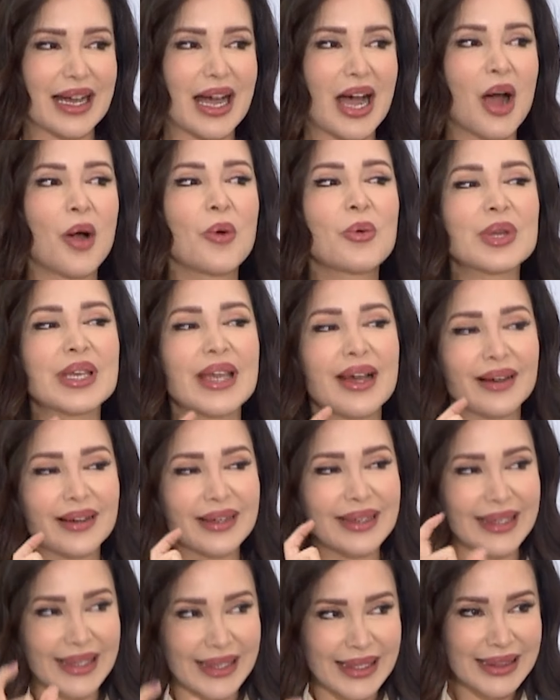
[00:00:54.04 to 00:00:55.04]
او
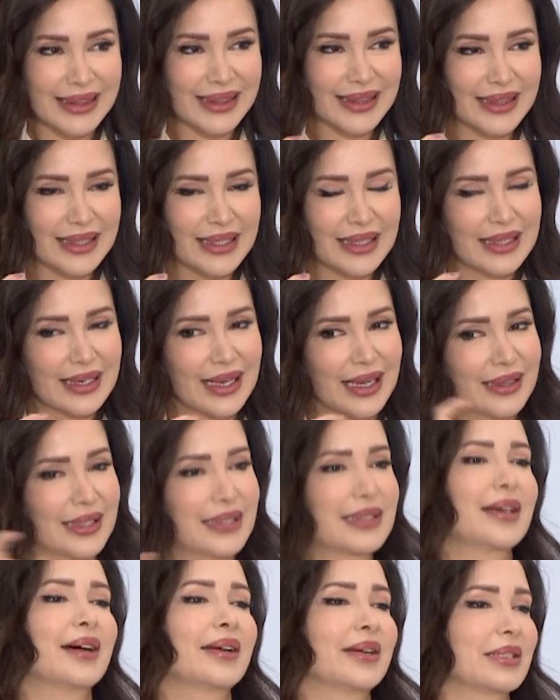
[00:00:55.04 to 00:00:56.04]
يقين انا
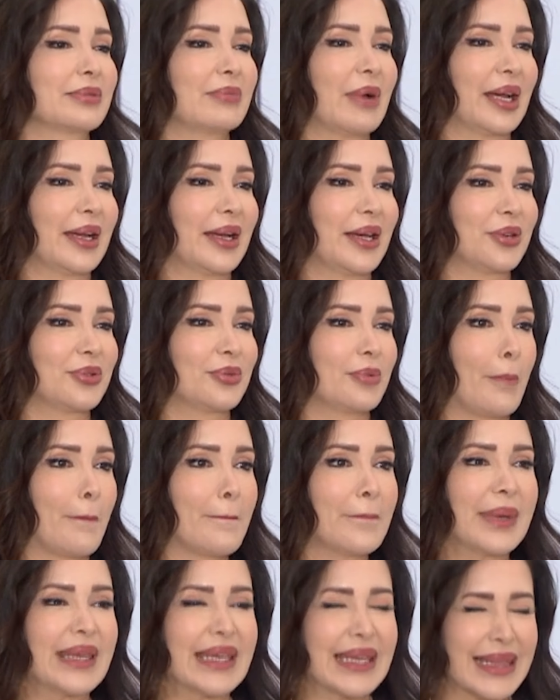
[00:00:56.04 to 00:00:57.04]
صارت مع غيره
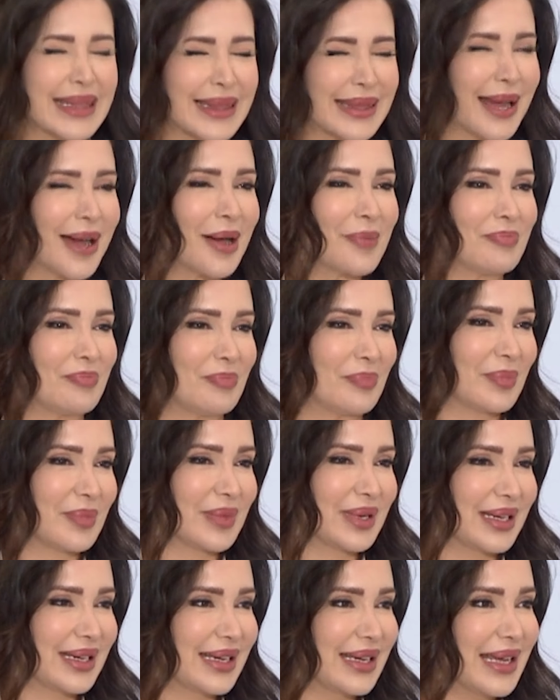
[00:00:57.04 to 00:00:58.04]
بيندم
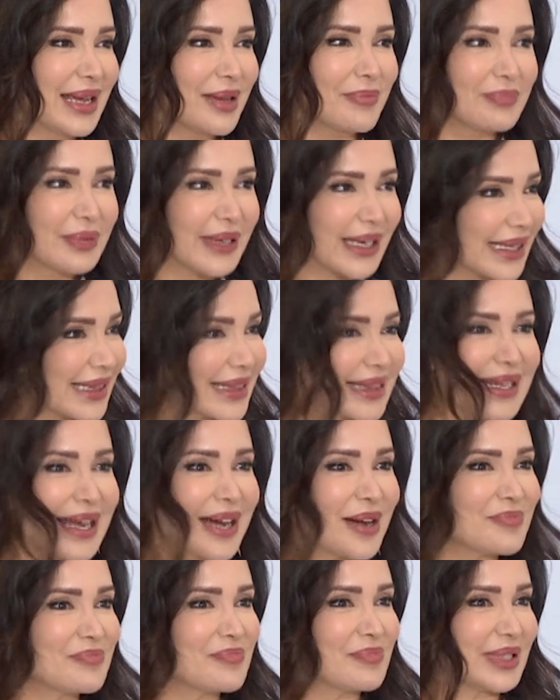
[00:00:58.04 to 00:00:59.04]
بصير بده لانه بيندم.
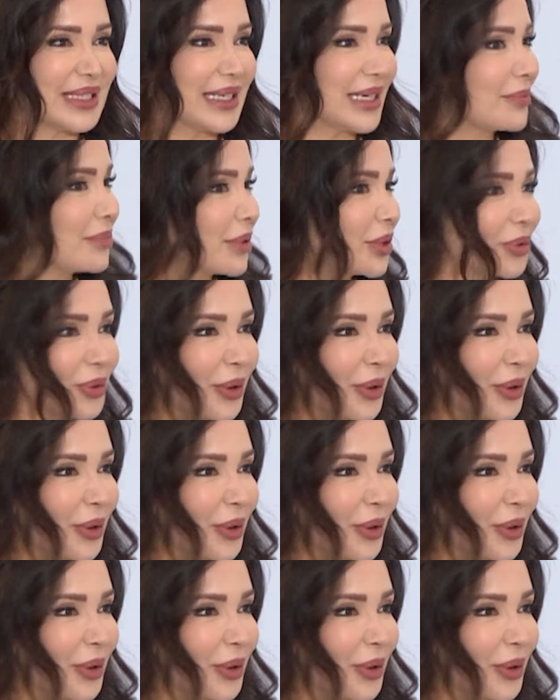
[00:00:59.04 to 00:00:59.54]
لانه بحس انه يخسرها